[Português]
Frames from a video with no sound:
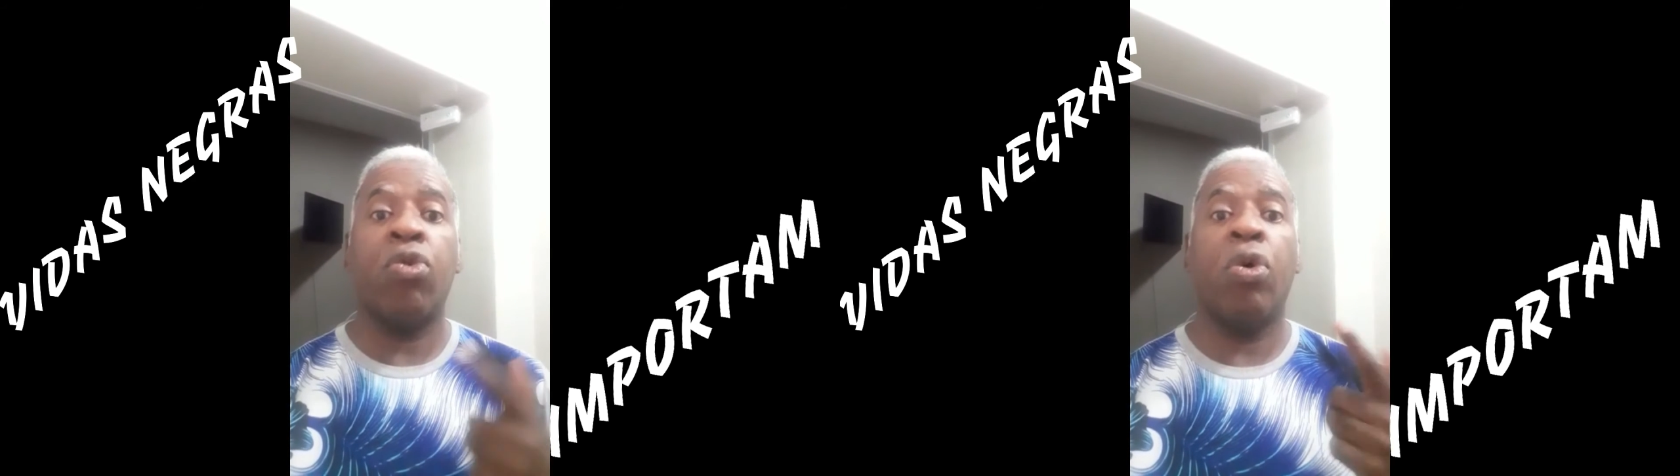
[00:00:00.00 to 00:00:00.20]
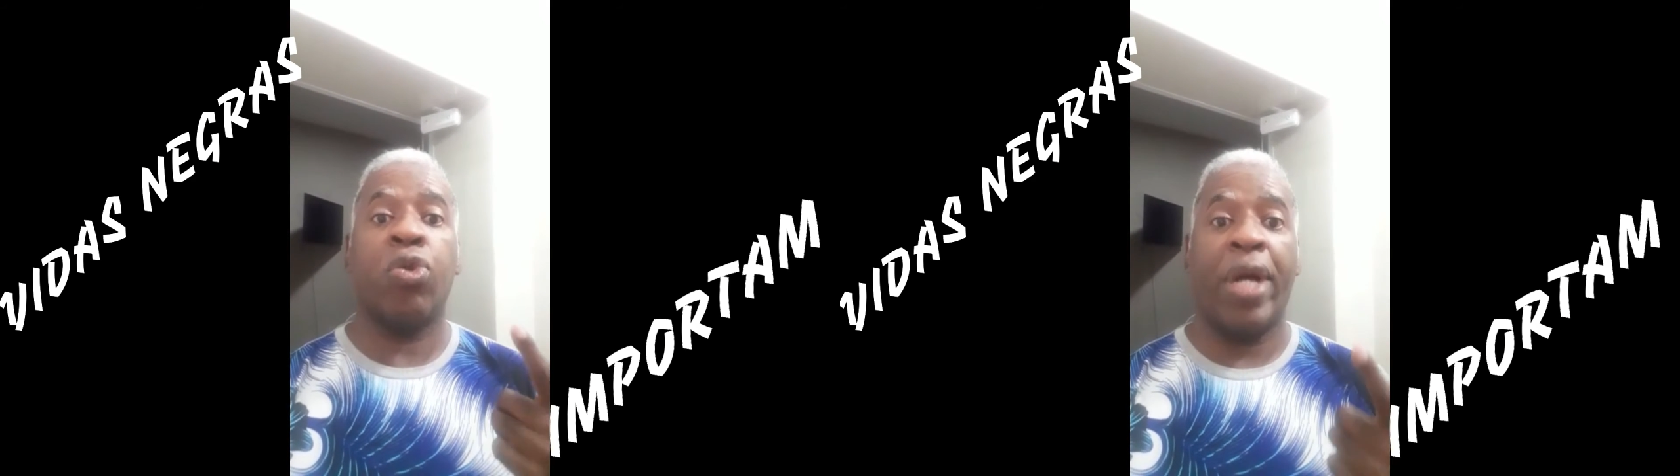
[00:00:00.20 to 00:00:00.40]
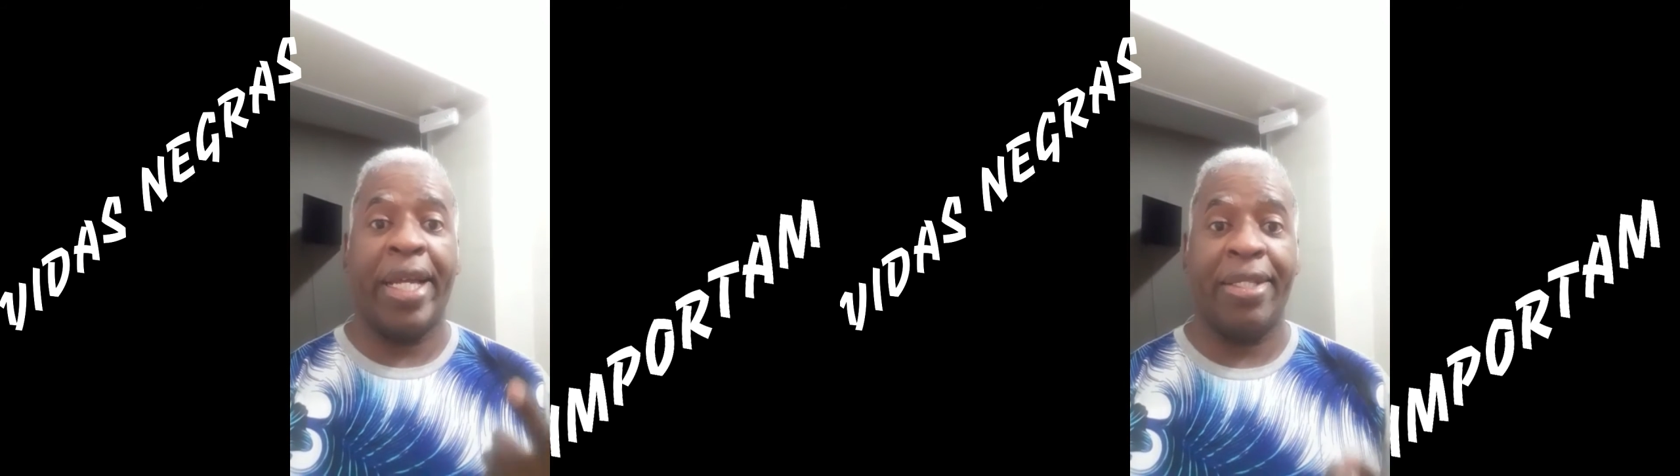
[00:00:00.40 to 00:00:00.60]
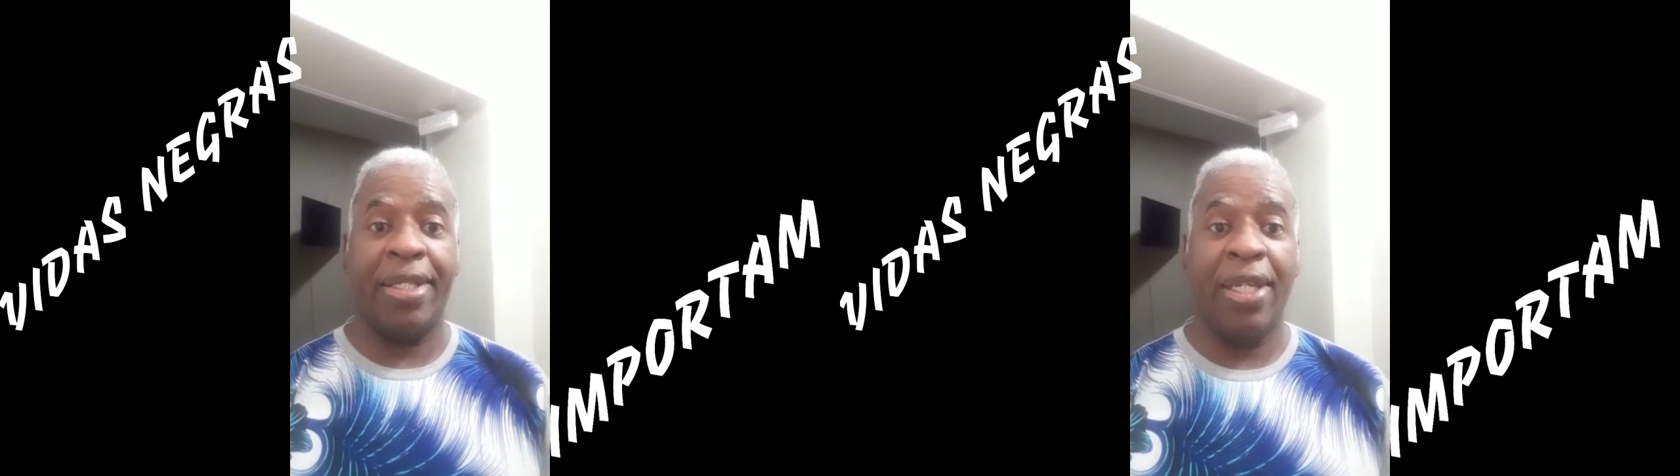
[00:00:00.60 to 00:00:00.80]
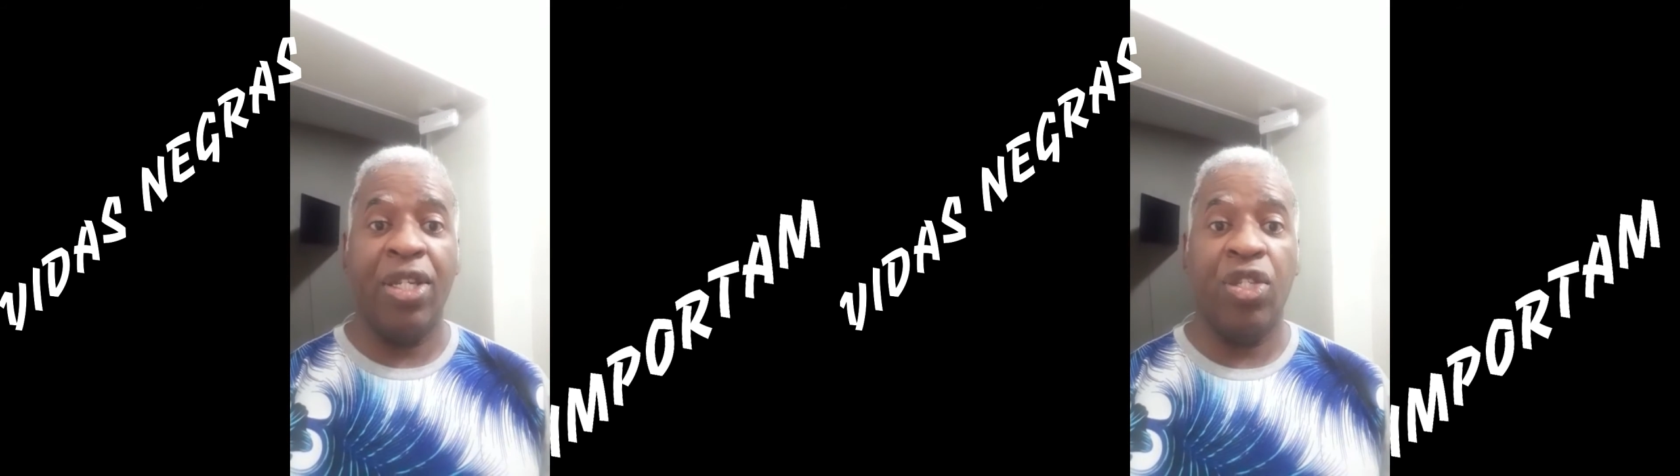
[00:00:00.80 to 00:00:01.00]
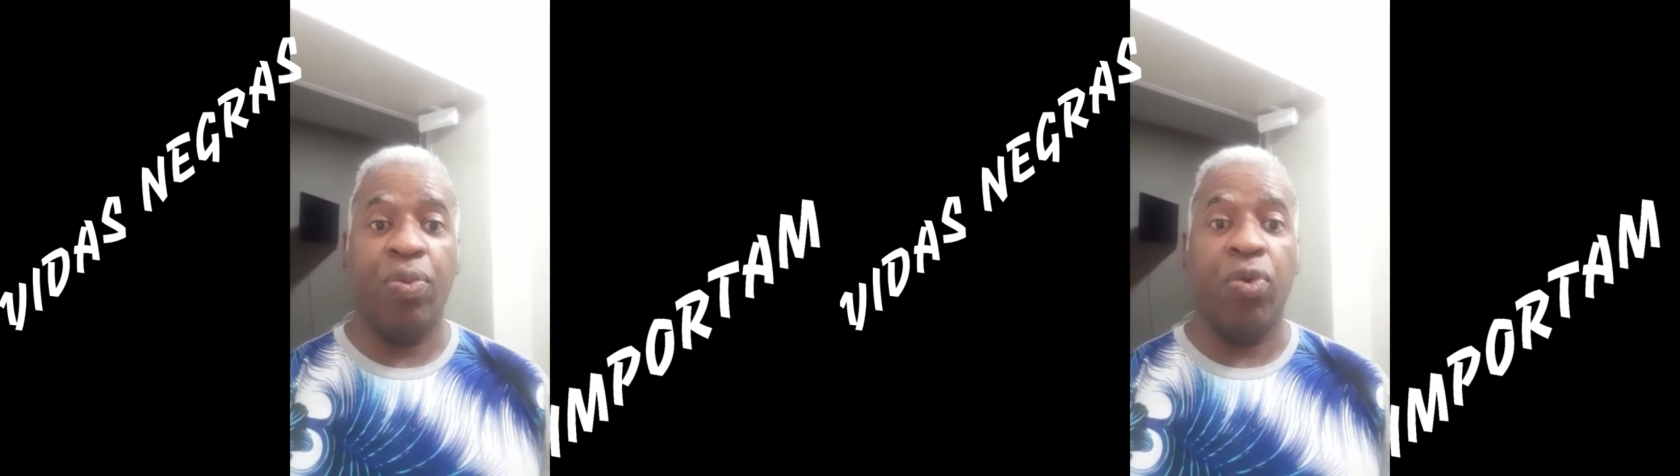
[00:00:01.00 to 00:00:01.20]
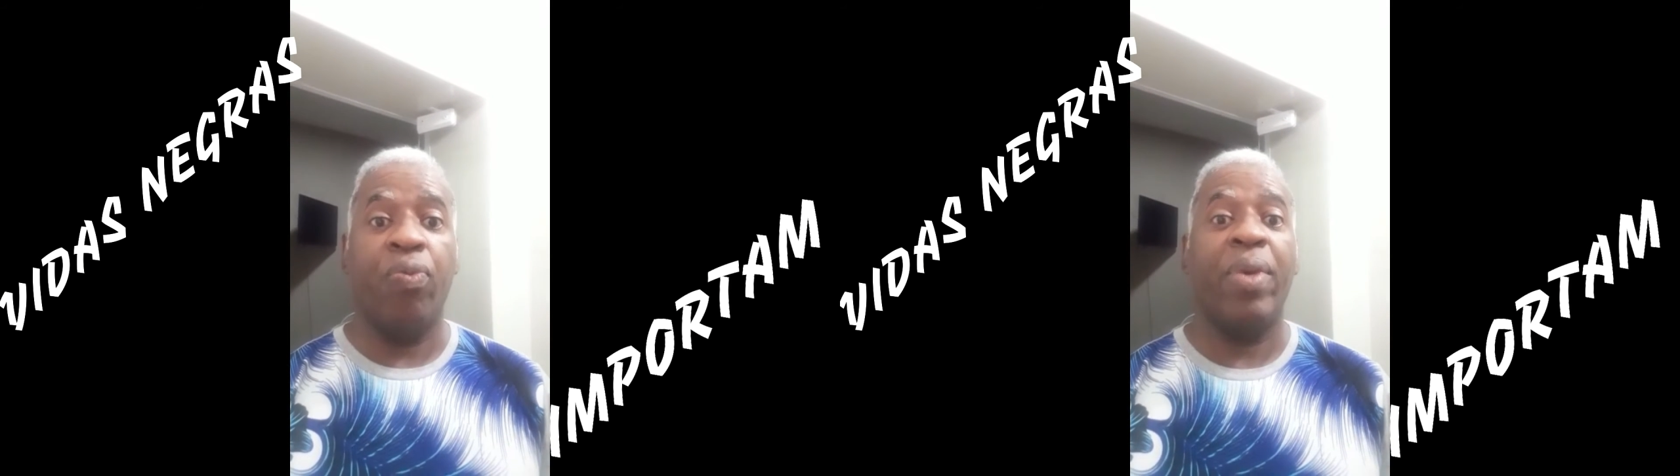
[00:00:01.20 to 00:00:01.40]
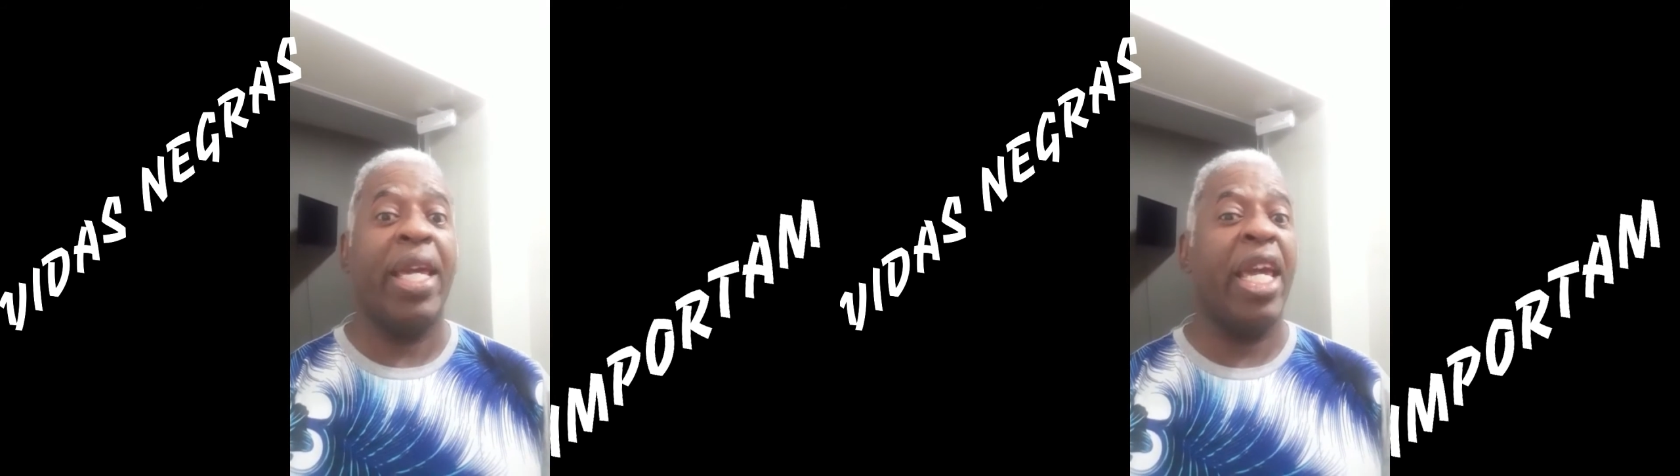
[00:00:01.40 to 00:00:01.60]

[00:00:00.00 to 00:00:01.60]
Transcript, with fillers: contra o racismo